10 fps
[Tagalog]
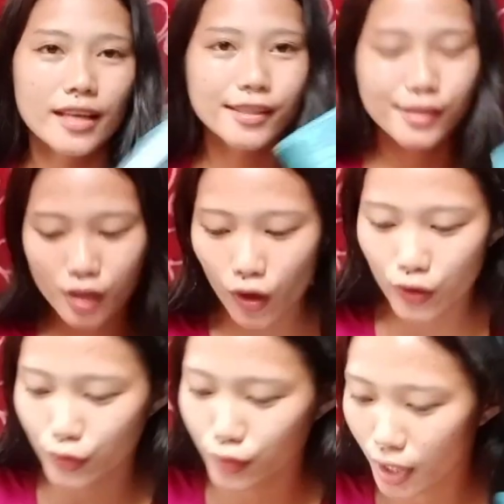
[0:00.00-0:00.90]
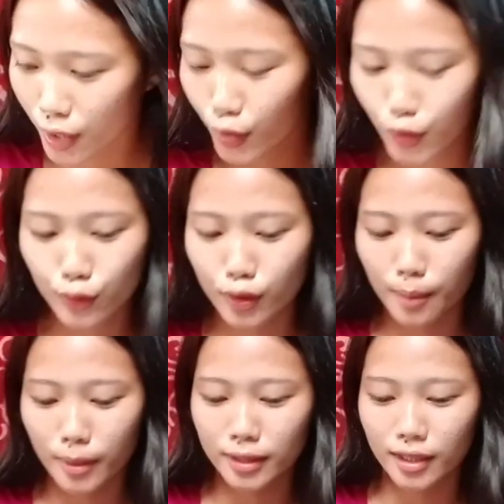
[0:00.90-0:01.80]
So, yun na yun, yung
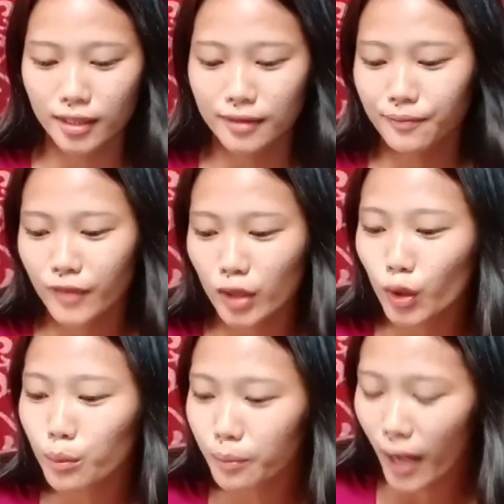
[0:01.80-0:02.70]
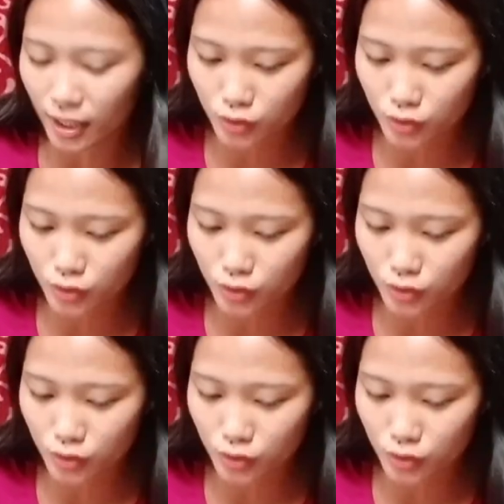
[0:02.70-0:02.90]
laman ng etong box.